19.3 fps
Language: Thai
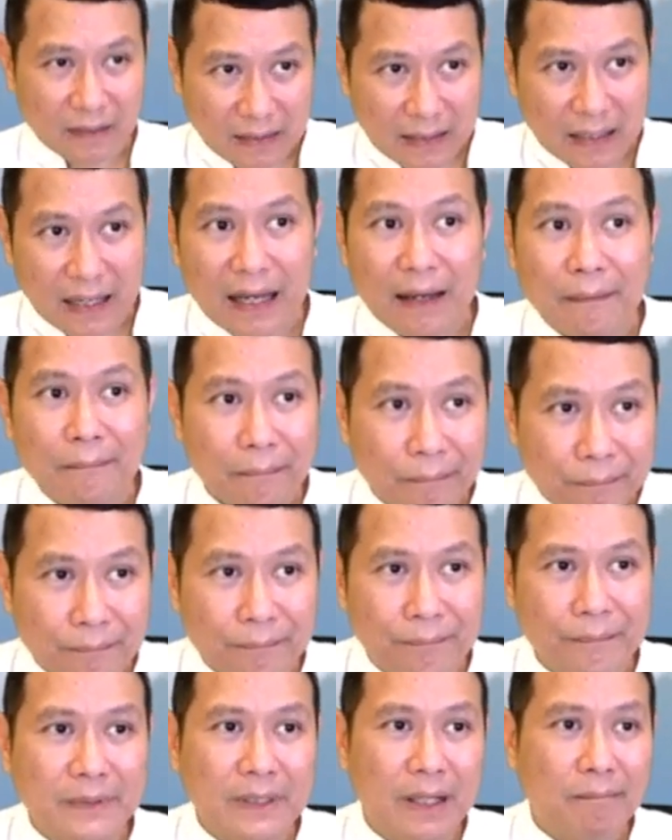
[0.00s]
จะ
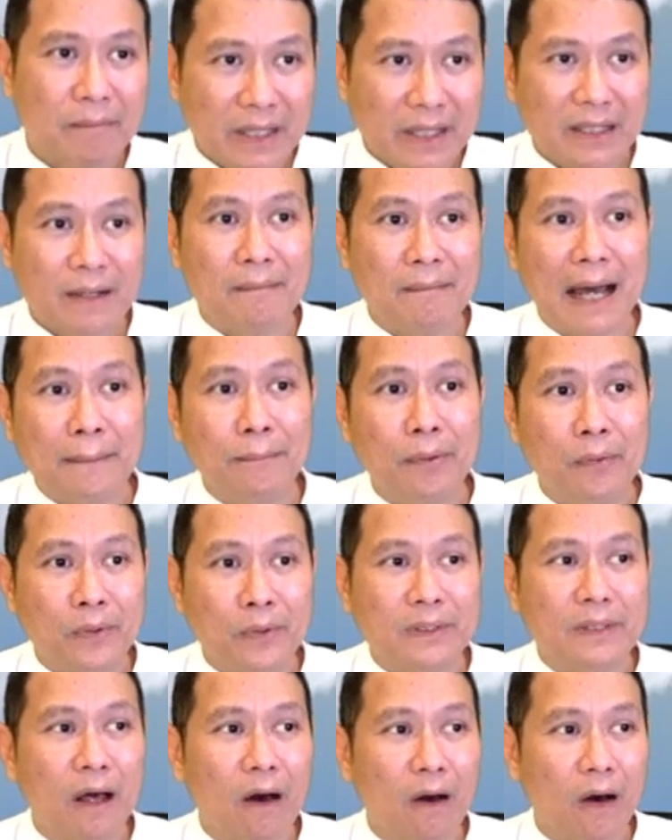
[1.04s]
ตะบี้ตะบันพู
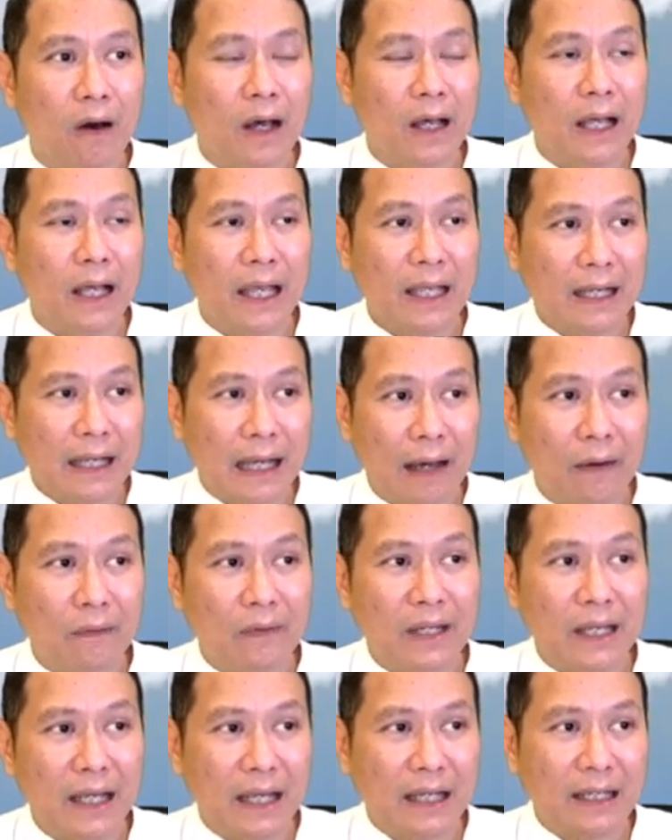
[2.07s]
ดต่อให้เขา
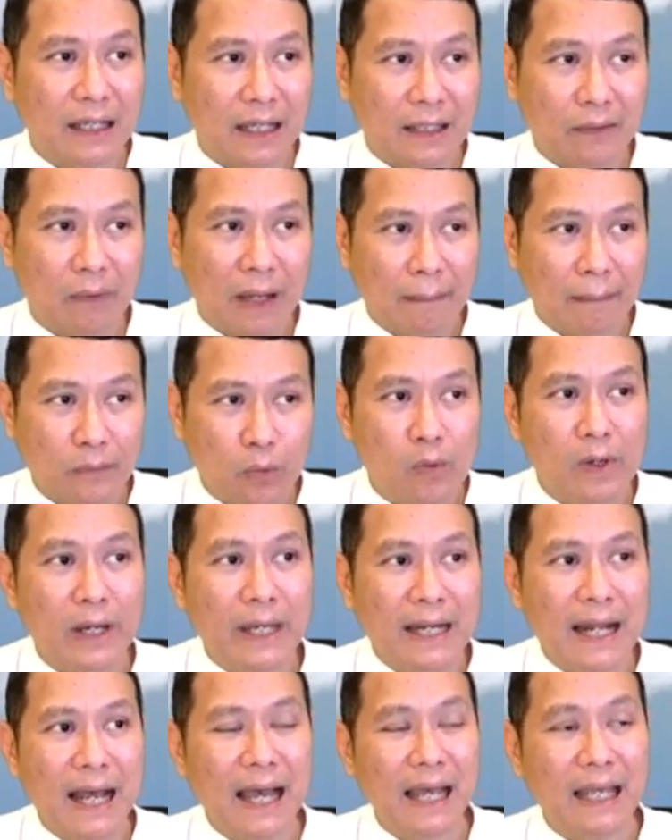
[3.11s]
เนี่ยเกิดความทุกข์
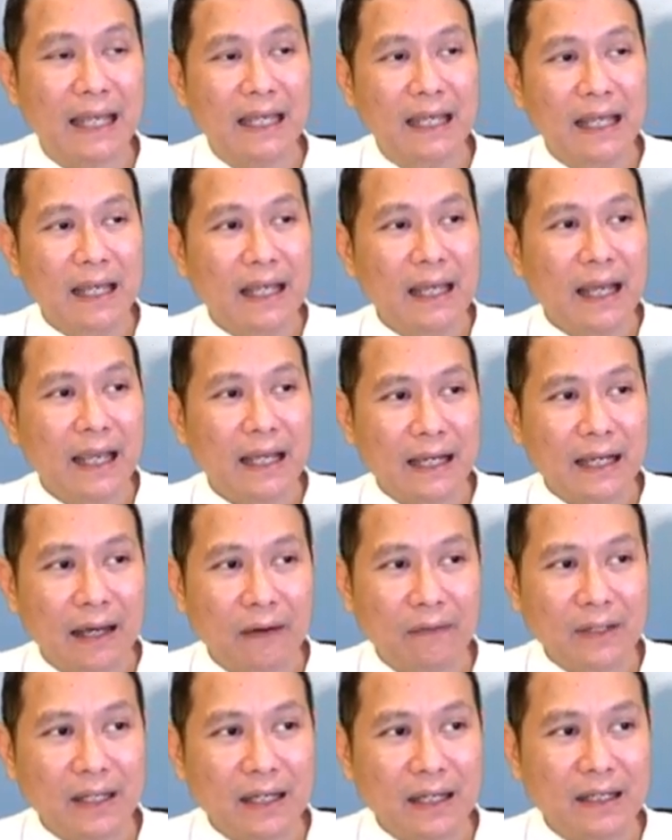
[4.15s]
ให้ได้ ให้
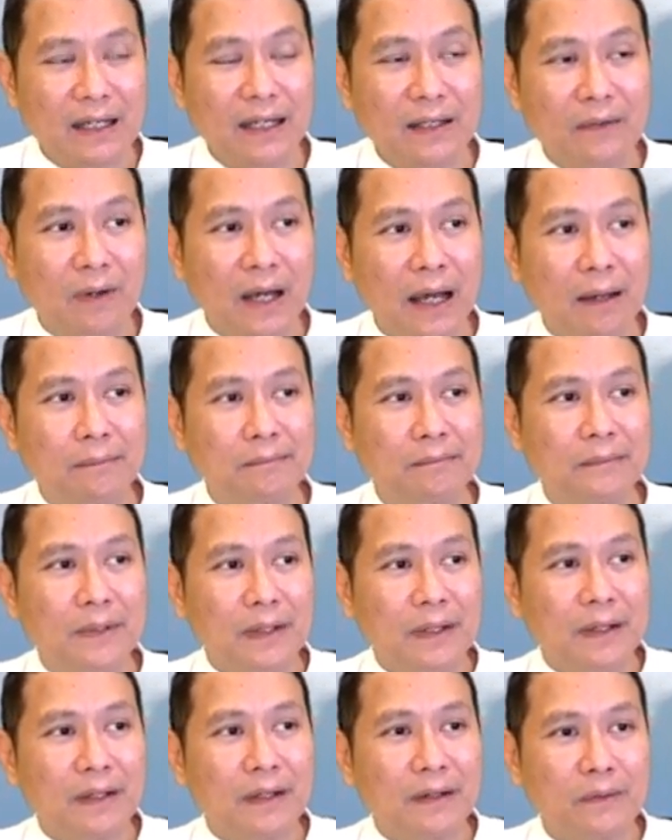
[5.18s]
เขาเนี่ยเกิดความ
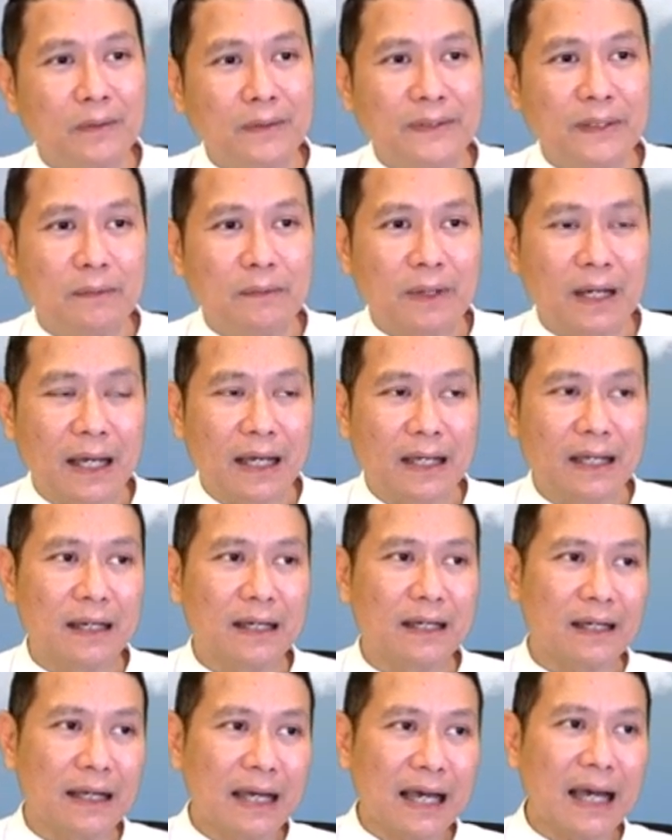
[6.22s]
รู้สึกว่า
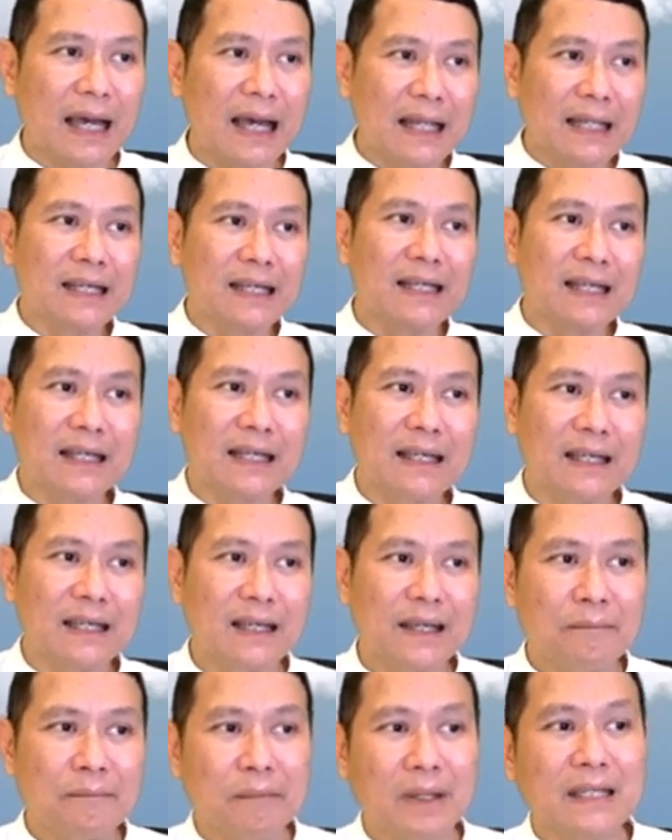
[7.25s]
ข้านี่
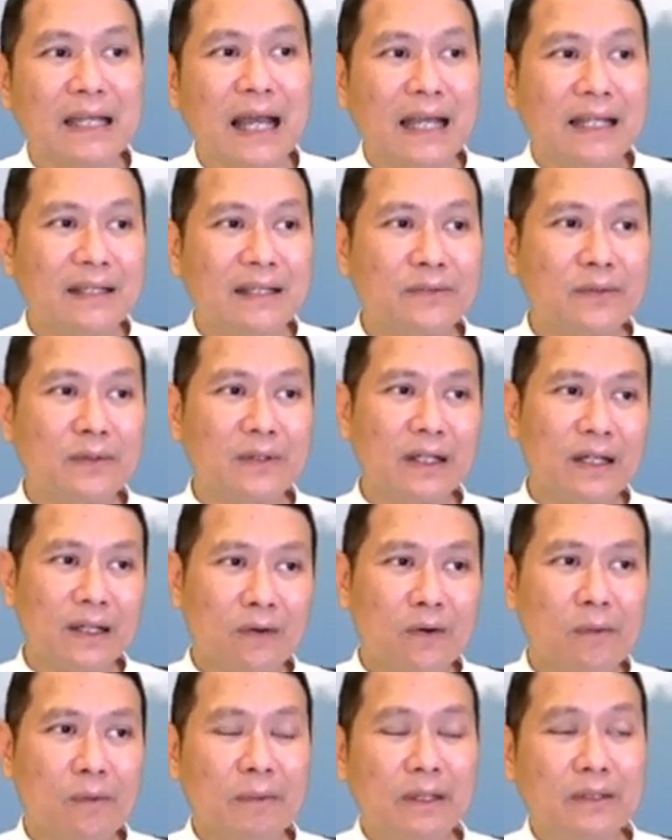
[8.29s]
เป็นใหญ่ที่สุดใน
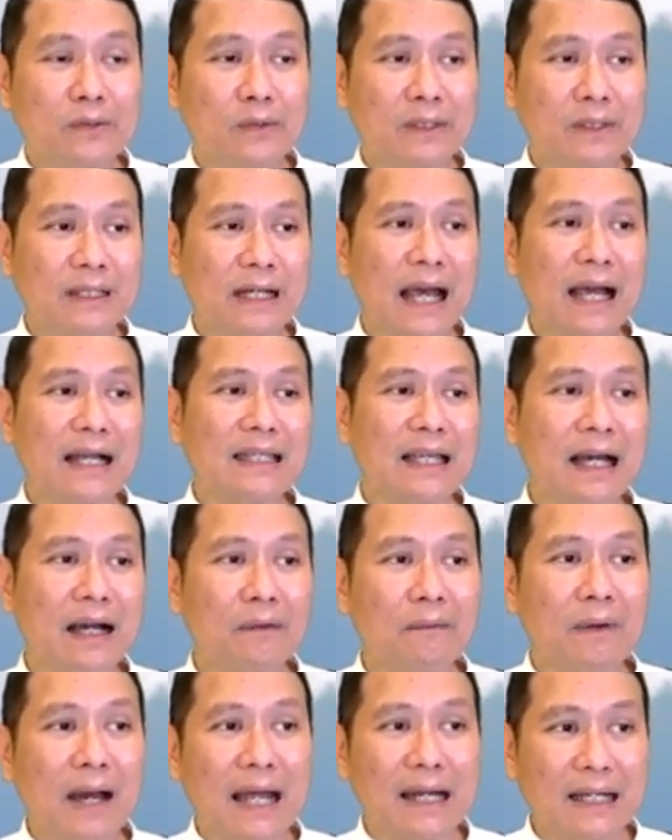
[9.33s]
โลกเป็นศูนย์กลางจัก
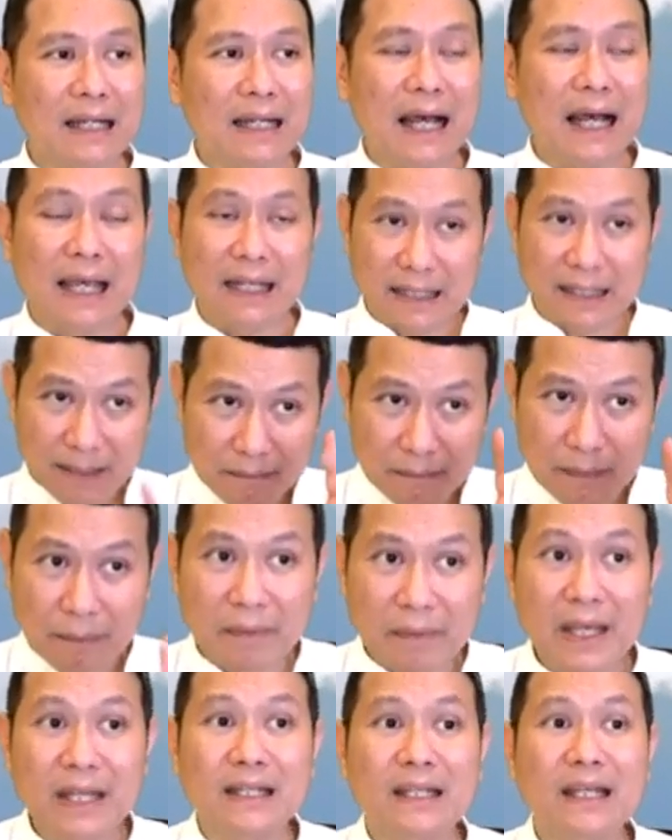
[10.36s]
รวาลให้ได้ เนี่ยป
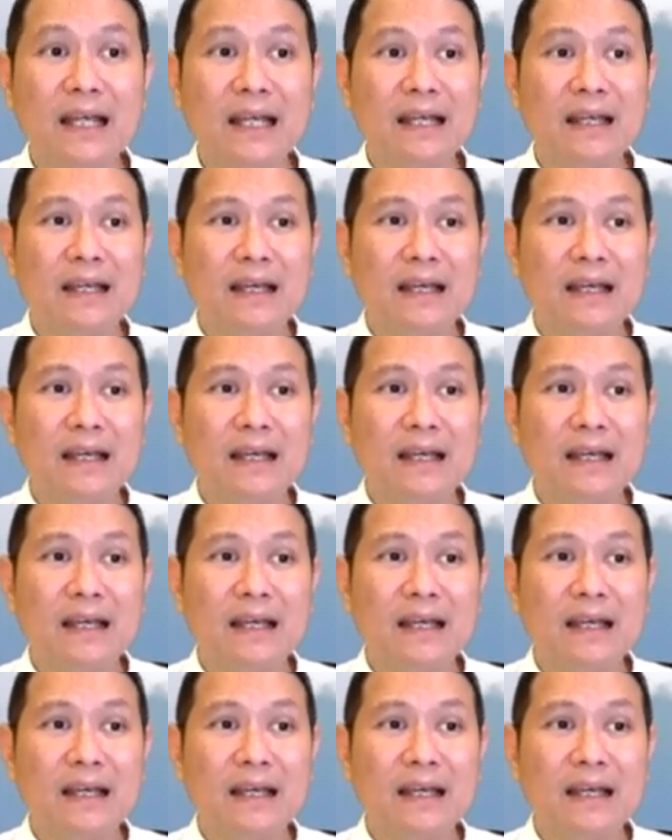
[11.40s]
ระเภทนี้